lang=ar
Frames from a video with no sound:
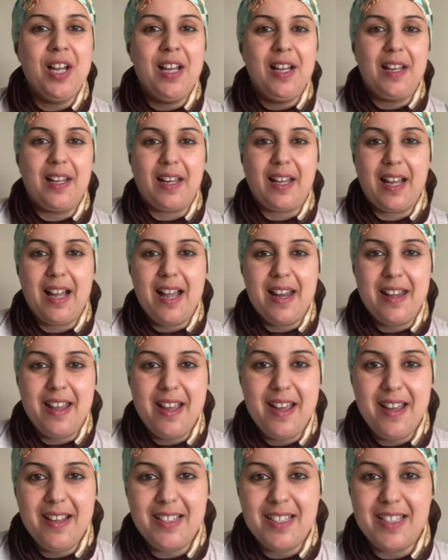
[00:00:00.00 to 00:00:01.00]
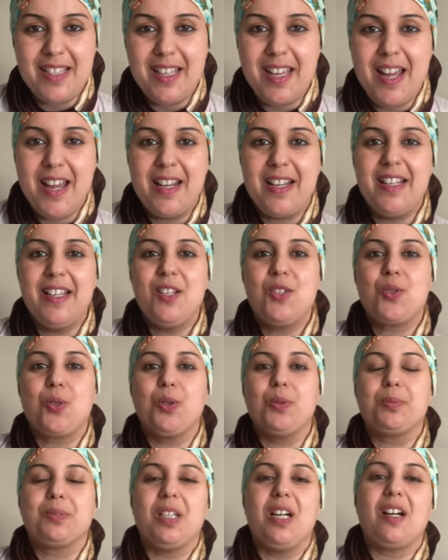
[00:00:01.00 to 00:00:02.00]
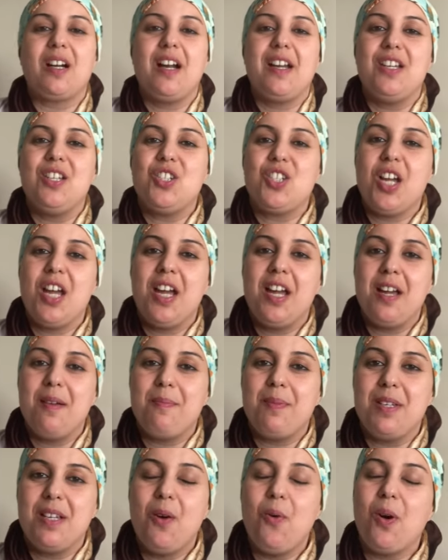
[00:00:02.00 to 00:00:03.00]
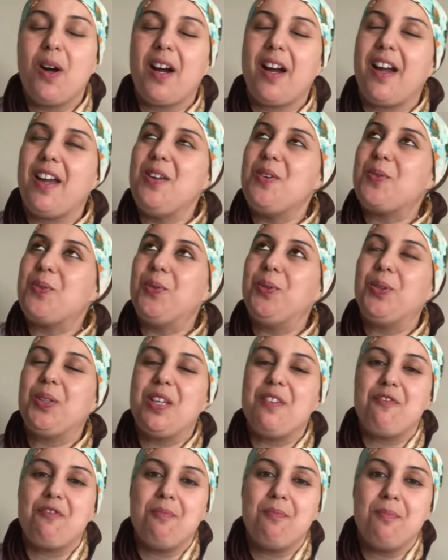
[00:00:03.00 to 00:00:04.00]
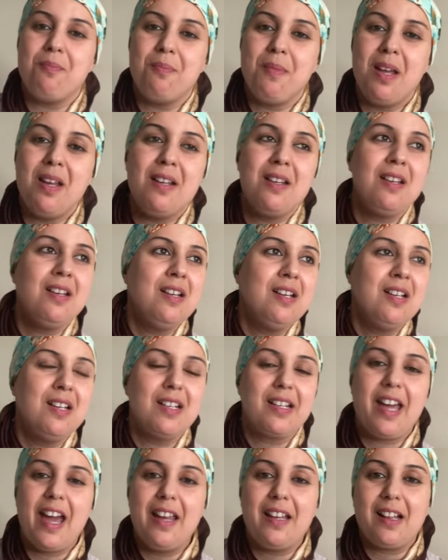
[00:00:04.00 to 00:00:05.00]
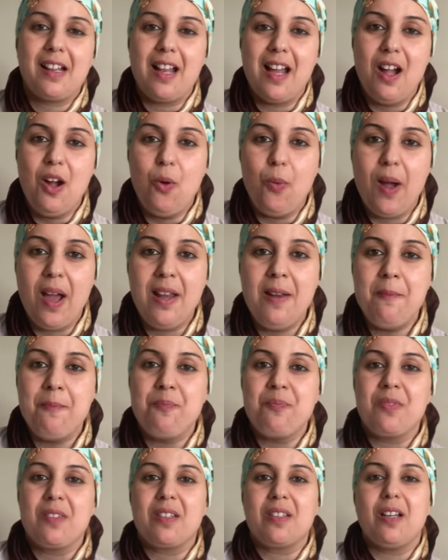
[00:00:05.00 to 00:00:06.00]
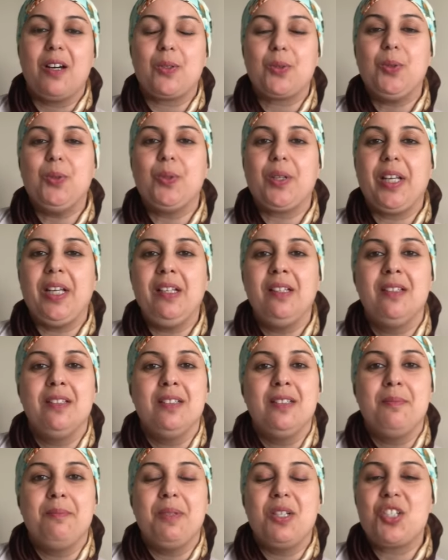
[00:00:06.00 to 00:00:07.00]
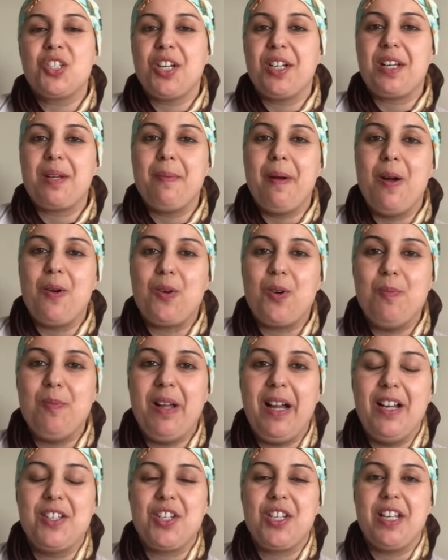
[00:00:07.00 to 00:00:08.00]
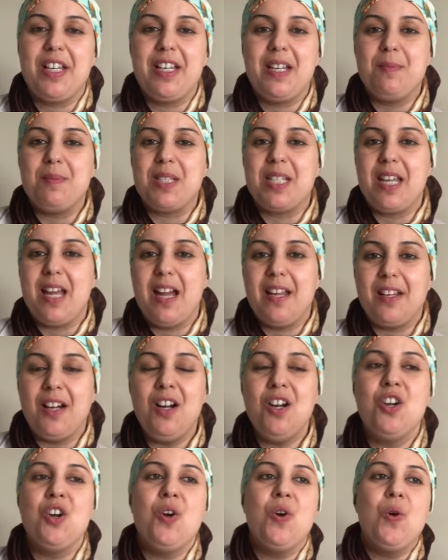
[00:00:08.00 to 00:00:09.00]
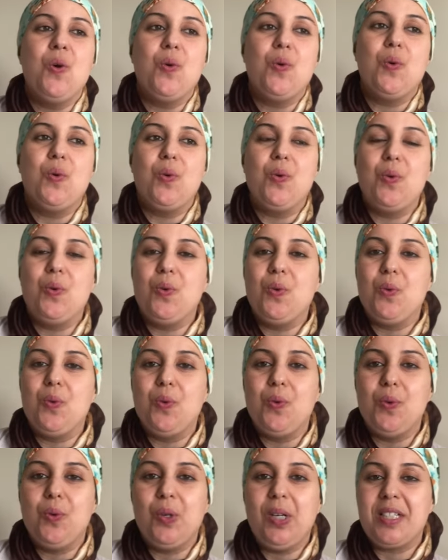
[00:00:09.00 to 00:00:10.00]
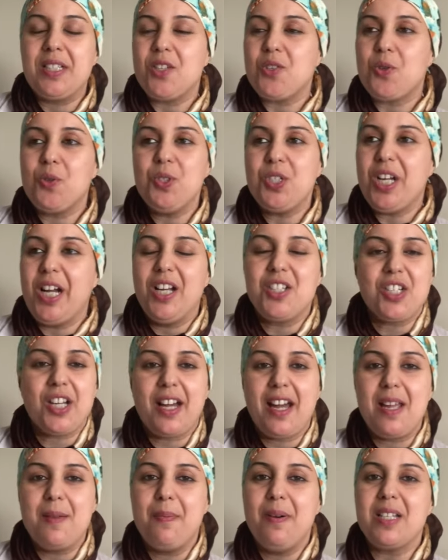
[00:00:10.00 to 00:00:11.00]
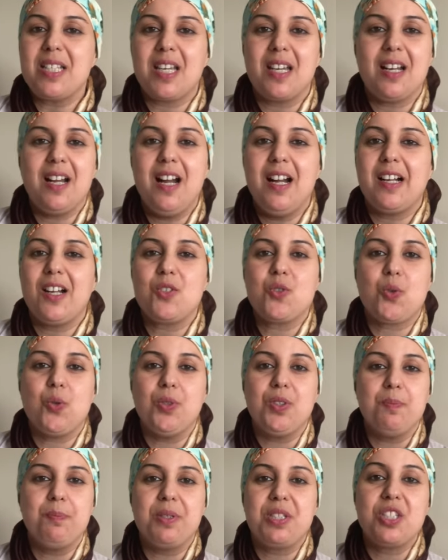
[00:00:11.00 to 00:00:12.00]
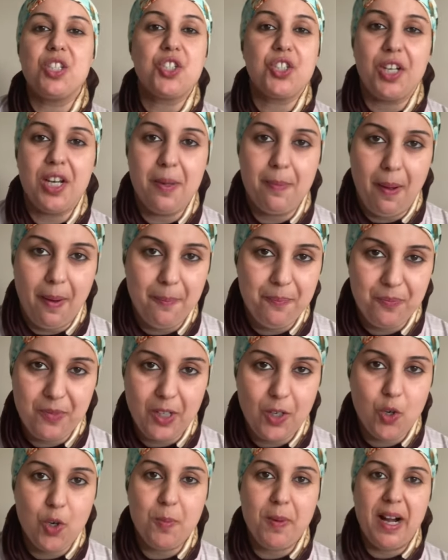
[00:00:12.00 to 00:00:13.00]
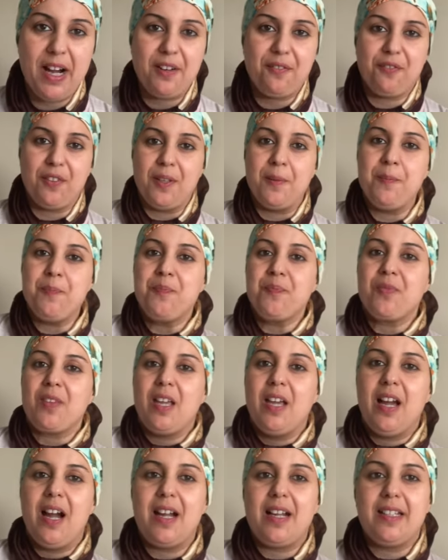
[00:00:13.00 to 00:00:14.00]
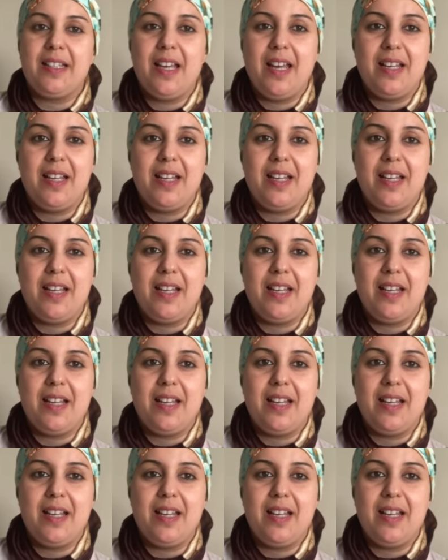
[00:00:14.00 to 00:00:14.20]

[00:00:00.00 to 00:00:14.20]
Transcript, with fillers: القناه ديالي تكون بطاقه ايجابيه واخا يكون كيف ما كانت الاحوال ضروري ما نشارك معكم الحاجه اللي هي مزيانه وحتى تكون شي حاجه خايبه صراحه كتكون بالتجربه راكم عارفين هكذايا